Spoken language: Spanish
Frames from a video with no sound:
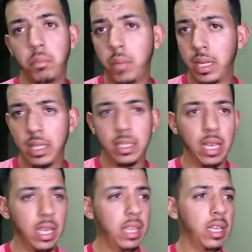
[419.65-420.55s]
bardas
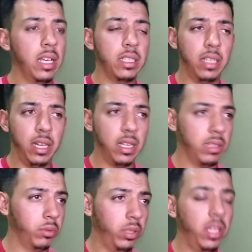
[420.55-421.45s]
caídas,
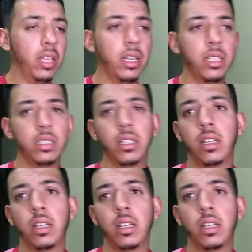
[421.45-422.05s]
cercas hundidas,